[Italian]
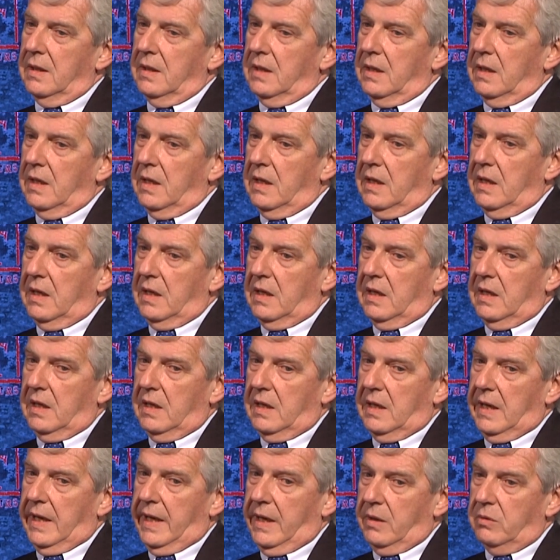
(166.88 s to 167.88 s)

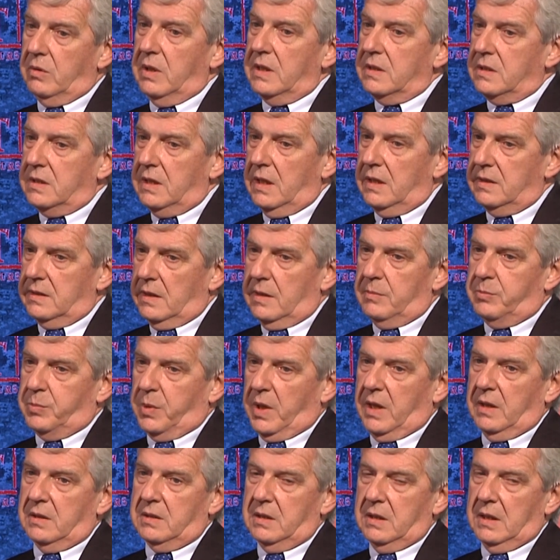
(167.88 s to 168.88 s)
Uh, è un'azienda in
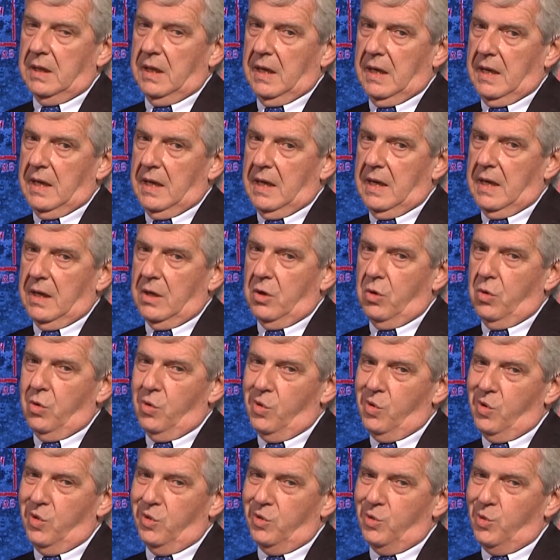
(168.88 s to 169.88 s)
pratica
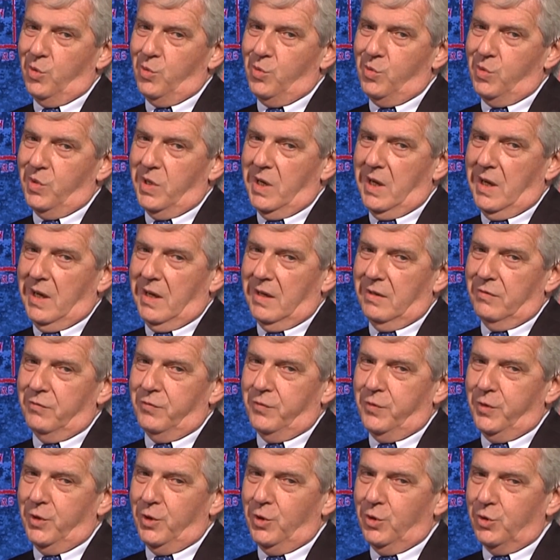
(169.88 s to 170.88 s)
con una
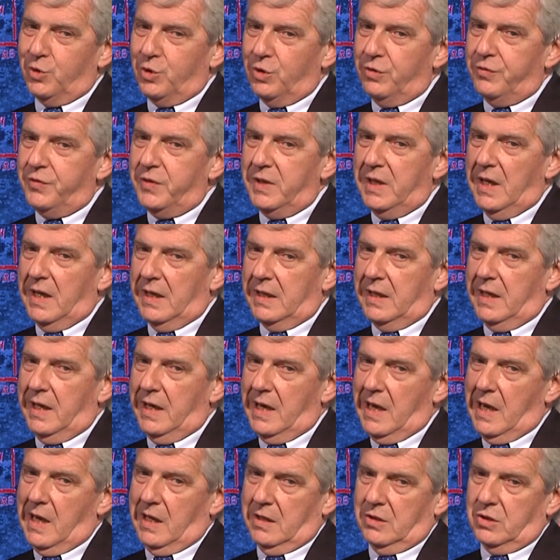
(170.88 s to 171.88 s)
filosofia che
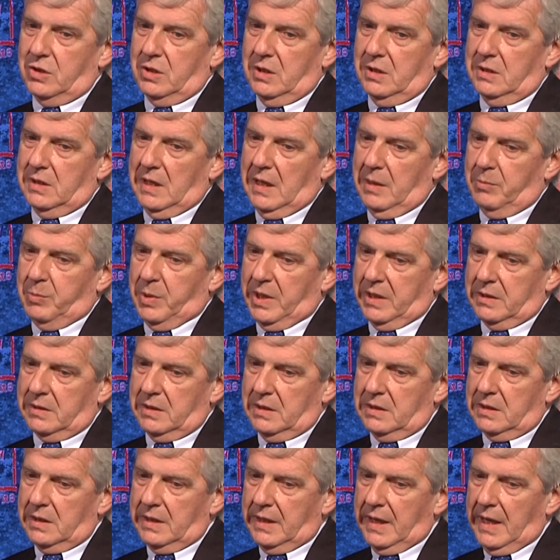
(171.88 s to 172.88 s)
nasce dalla
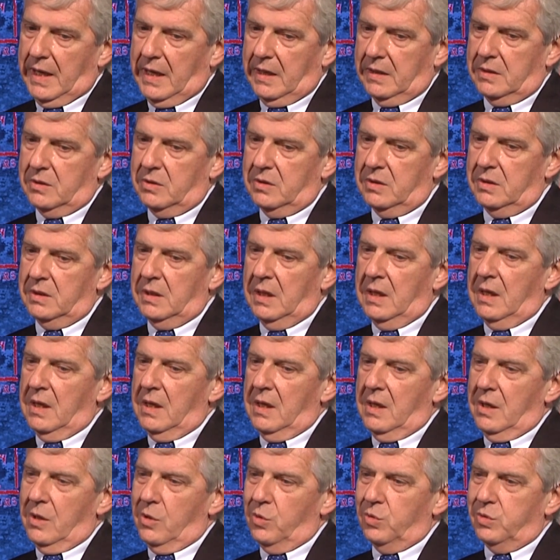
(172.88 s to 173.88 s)
parte di Canon
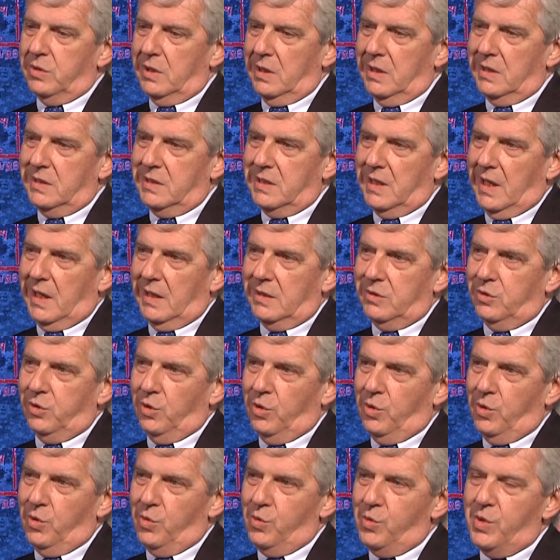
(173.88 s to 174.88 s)

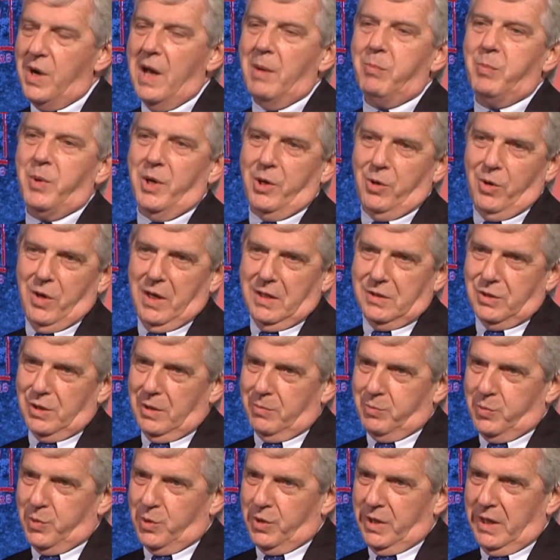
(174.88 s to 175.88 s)
utilizzando una parola
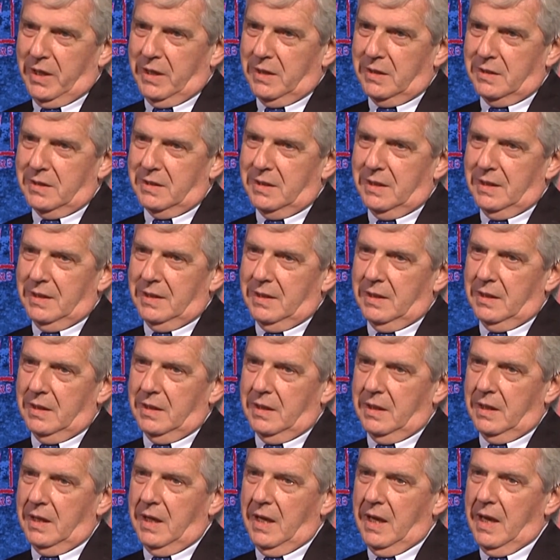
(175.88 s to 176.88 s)
giapponese
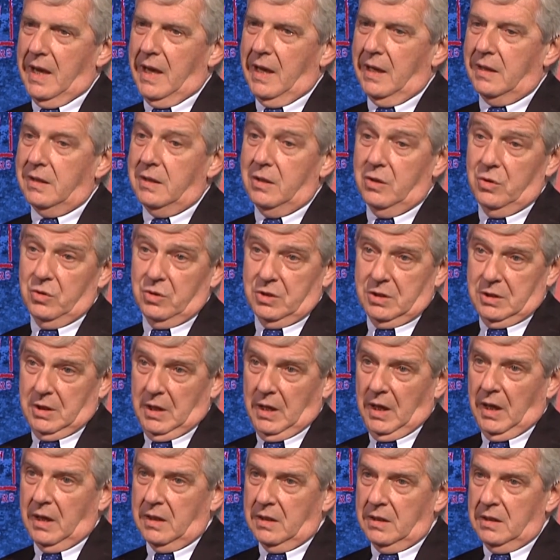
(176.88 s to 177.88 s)
che è
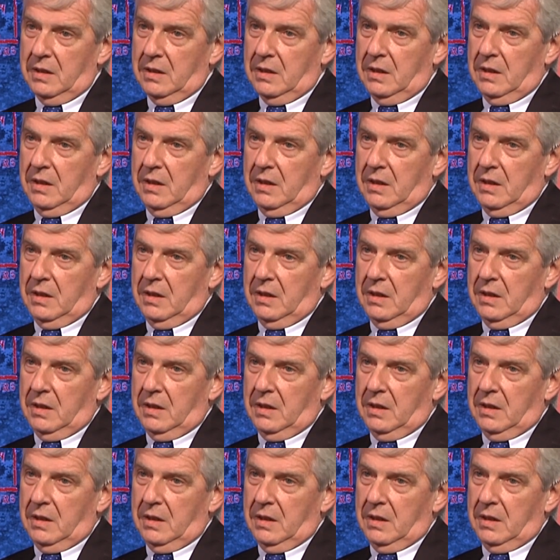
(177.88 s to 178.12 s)
Kyosei